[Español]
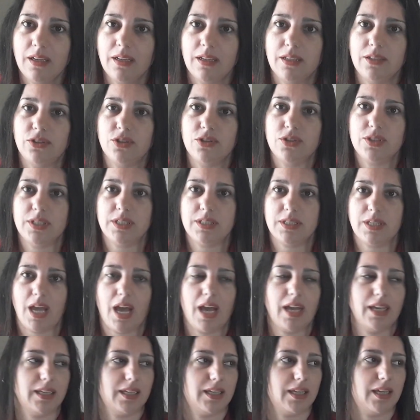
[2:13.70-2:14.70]
Entonces
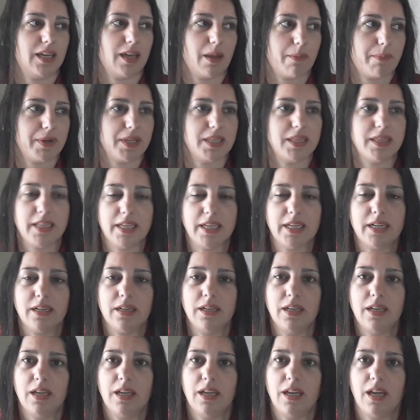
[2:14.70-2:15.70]
hay que aprender
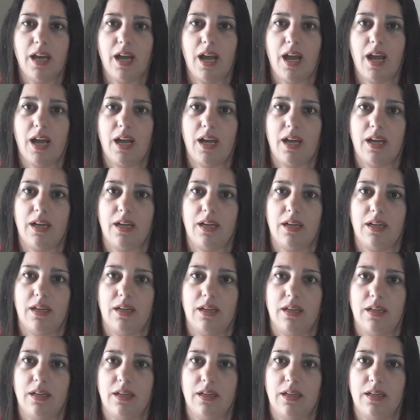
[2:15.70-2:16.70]

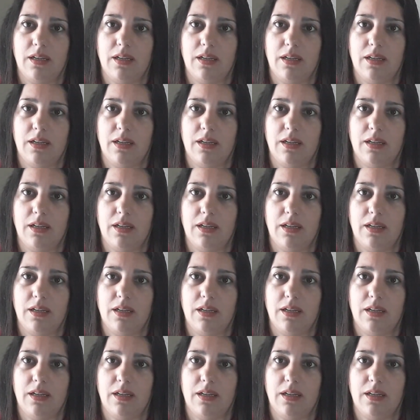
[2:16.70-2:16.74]
a